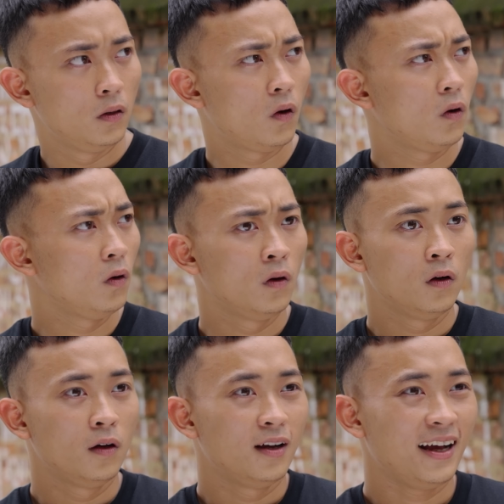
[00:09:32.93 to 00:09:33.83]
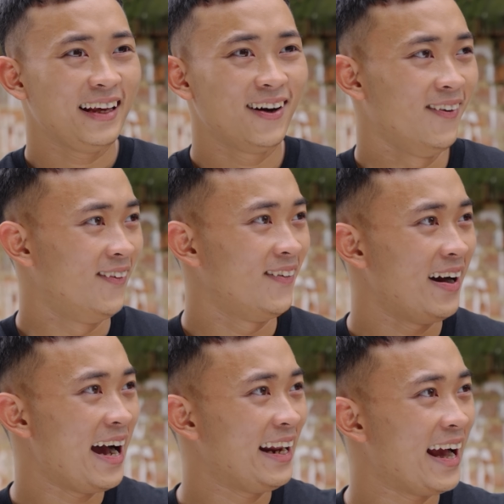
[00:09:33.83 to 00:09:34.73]
ồ ờ, anh hiếu
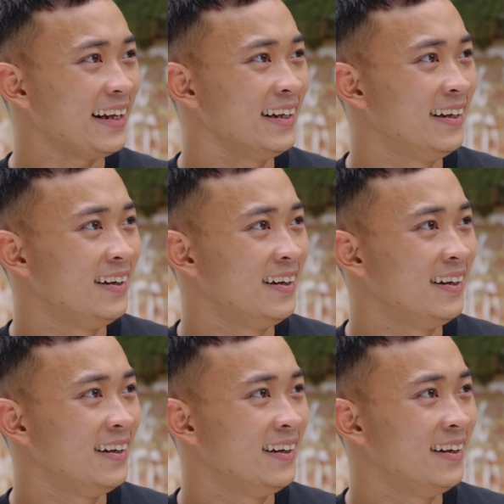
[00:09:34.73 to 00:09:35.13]
ai đây anh